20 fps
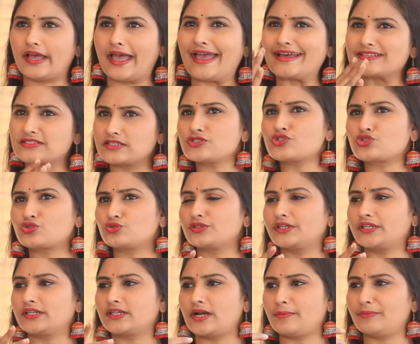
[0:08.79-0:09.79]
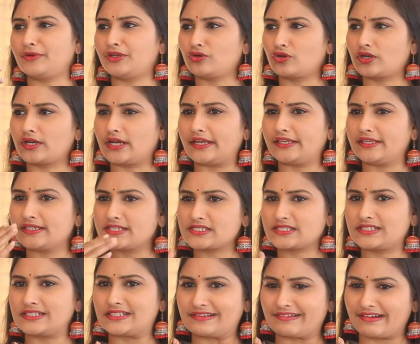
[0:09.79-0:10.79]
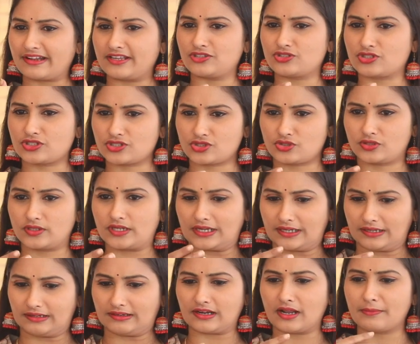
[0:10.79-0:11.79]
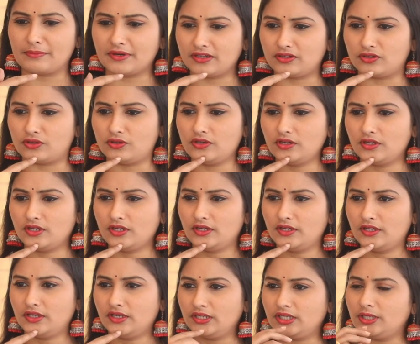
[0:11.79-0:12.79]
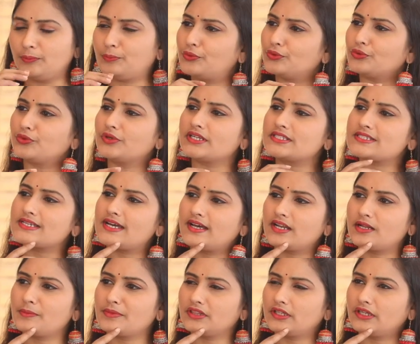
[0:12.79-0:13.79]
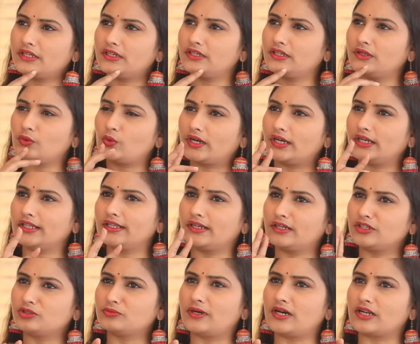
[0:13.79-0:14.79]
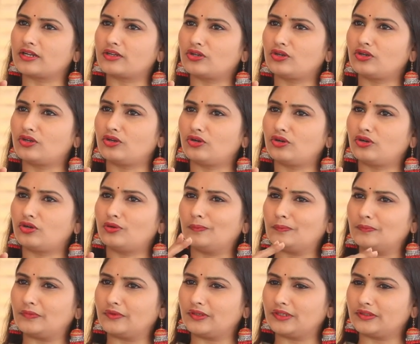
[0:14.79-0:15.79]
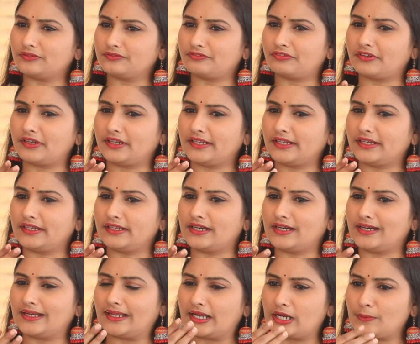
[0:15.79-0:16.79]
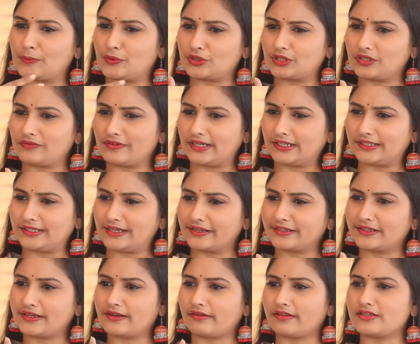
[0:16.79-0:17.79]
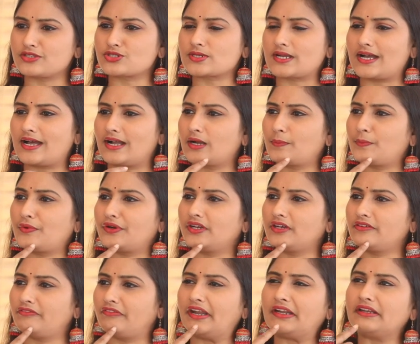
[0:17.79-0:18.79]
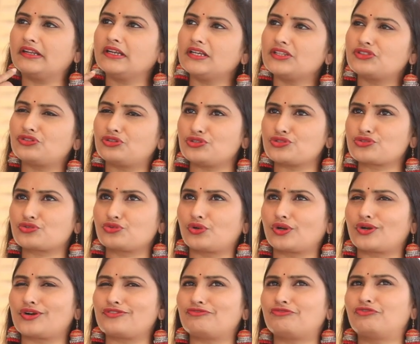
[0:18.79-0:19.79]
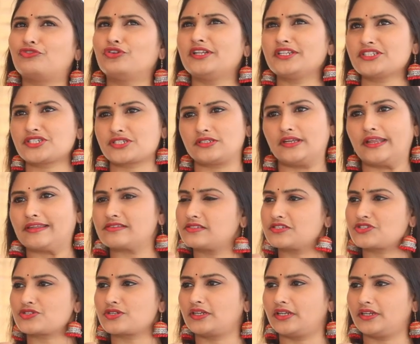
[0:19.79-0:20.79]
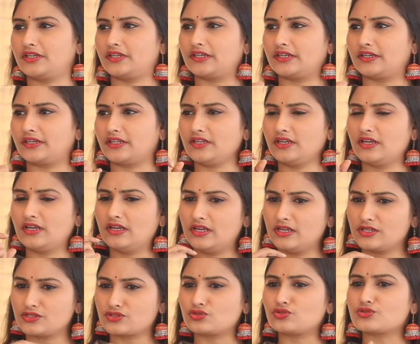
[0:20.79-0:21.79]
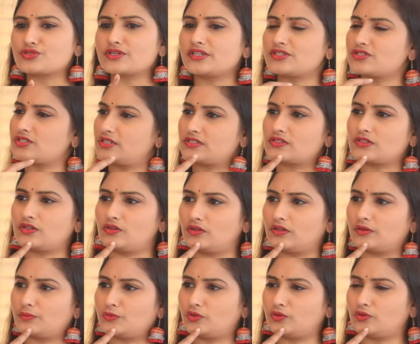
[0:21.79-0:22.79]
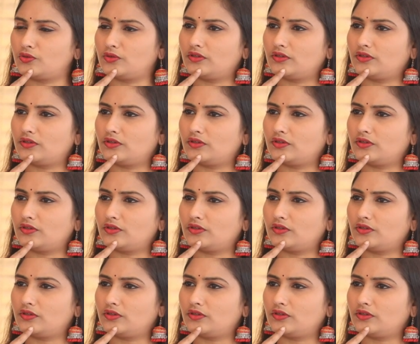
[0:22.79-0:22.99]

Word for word: యాజ్ ఏ స్టూడెంట్గా మీరు ఒక ఐఏఎస్కి ట్రై చేస్తున్న క్రమంలో ఇప్పుడున్న చాలామంది ఏంటంటే ఒకటి రెండు మార్కుల్లో ఫెయిల్ అయినా లేకపోతే వాళ్ళ టార్గెట్ రీచ్ కాకపోయినా వెంటనే తీసుకునే ఒక ఫులిష్ డెసిషన్ ఏంటంటే సూసైడ్ చేసుకోవటము